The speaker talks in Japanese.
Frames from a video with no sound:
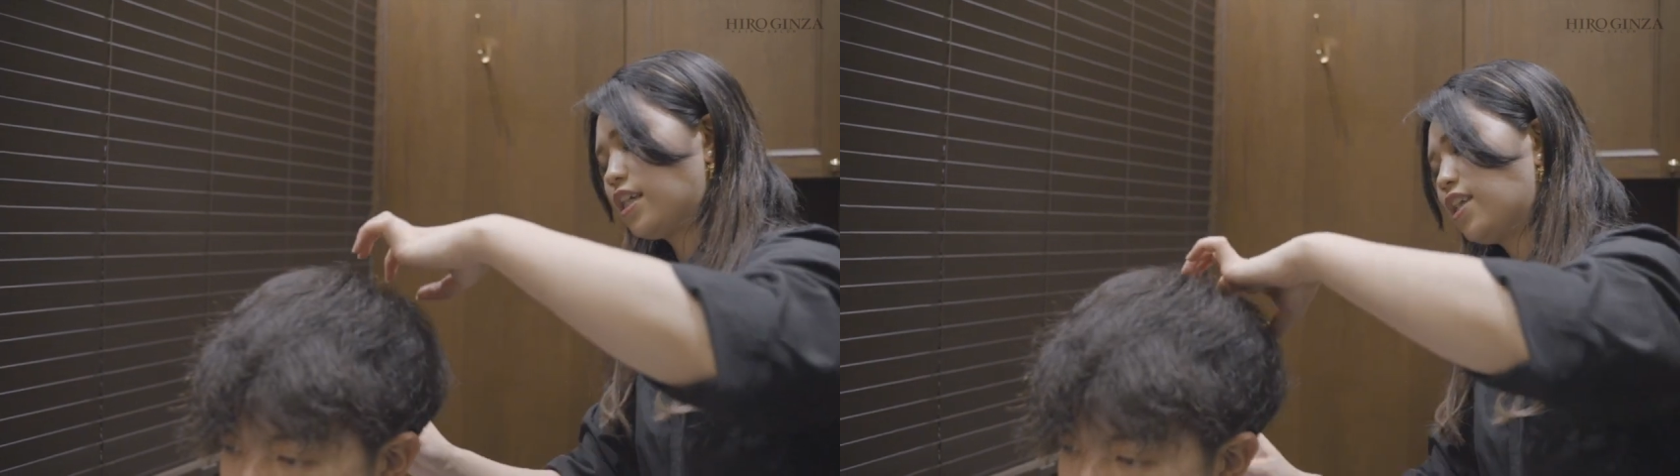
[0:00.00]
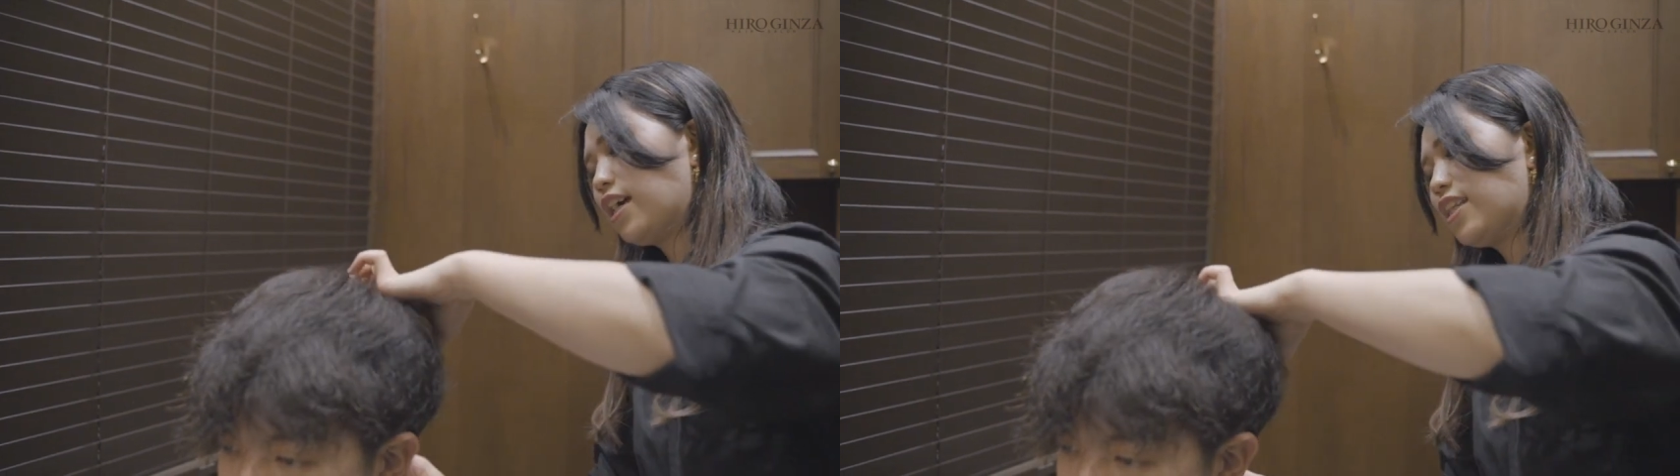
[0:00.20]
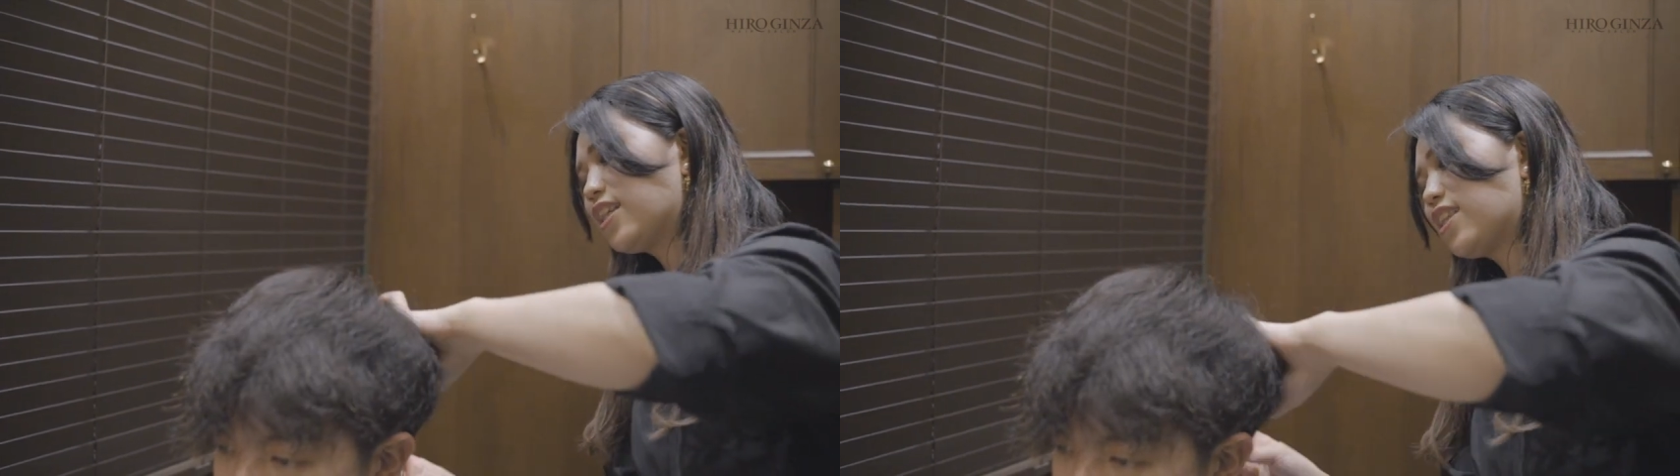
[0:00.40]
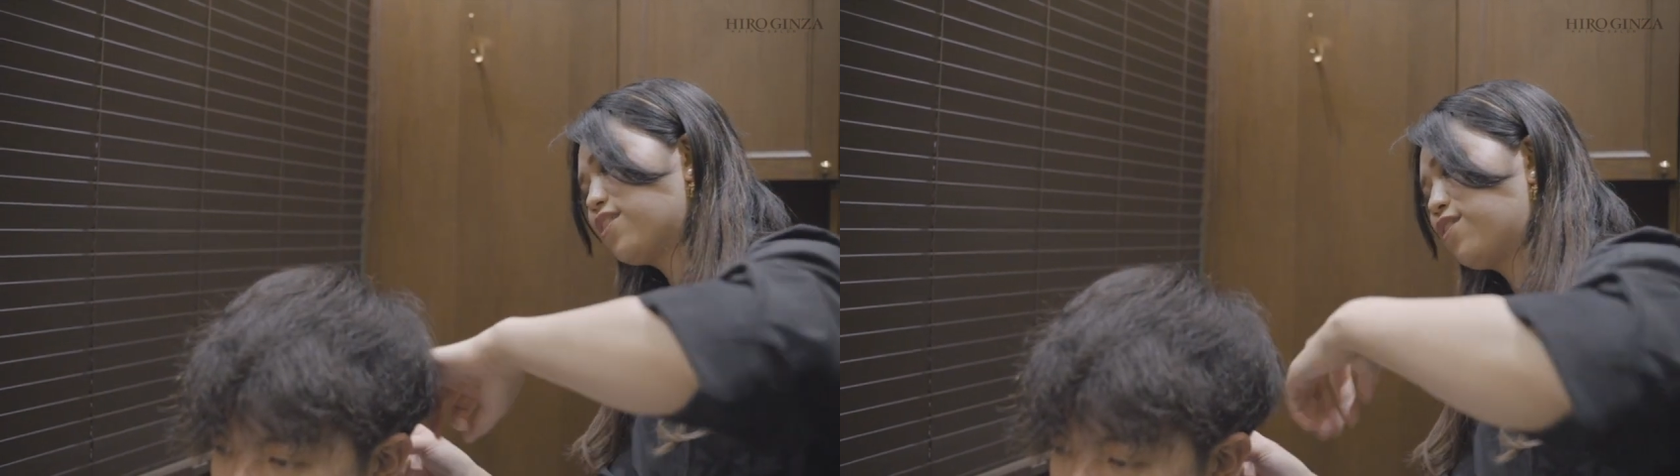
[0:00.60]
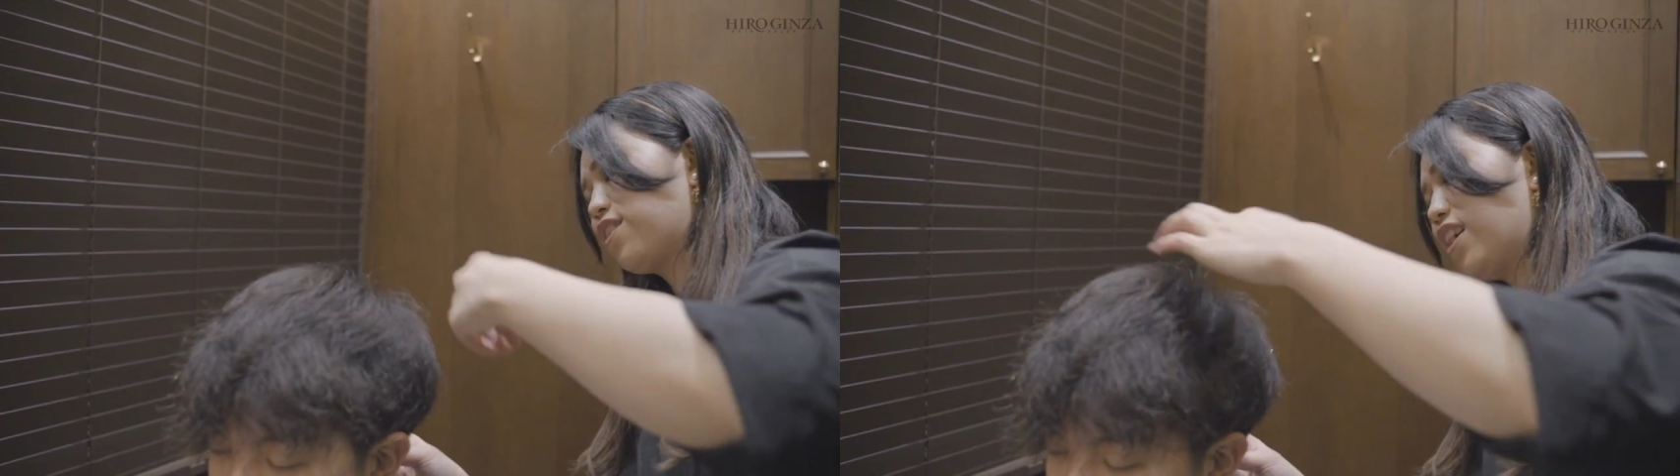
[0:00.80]
きたいなって
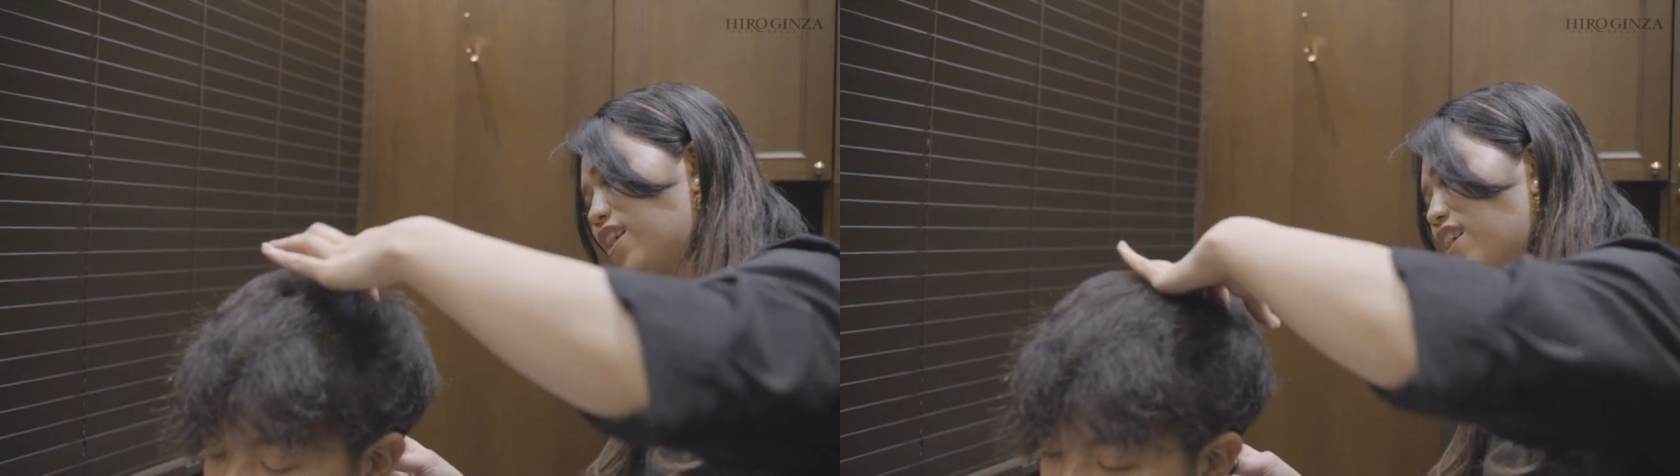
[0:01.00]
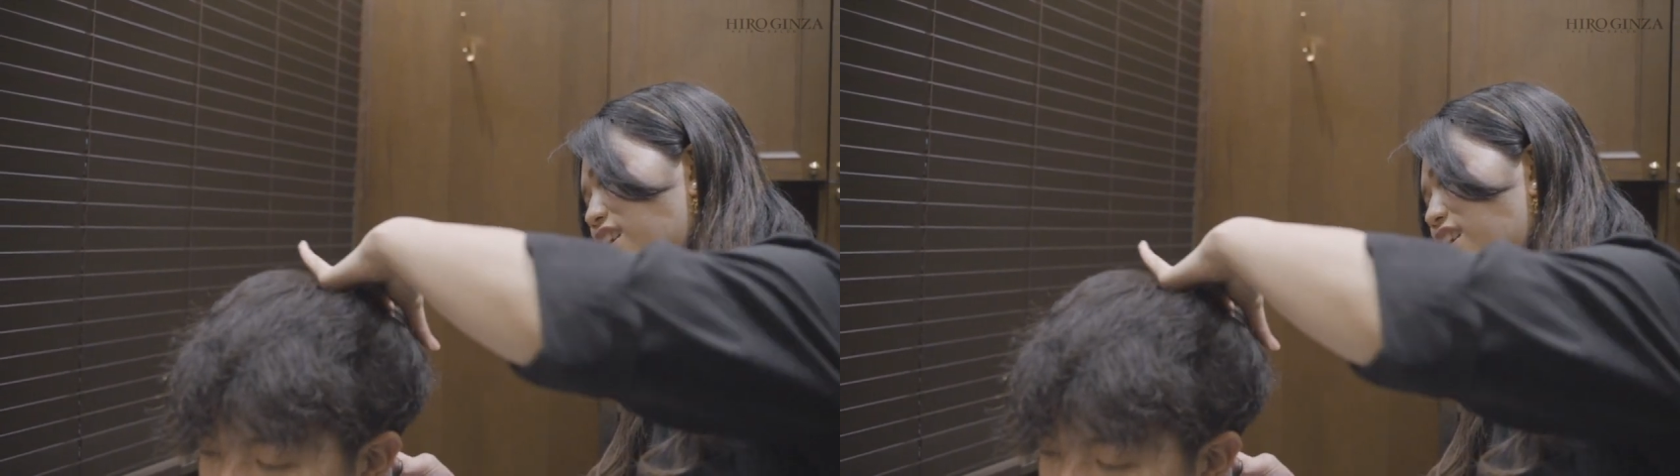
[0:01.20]
いうのが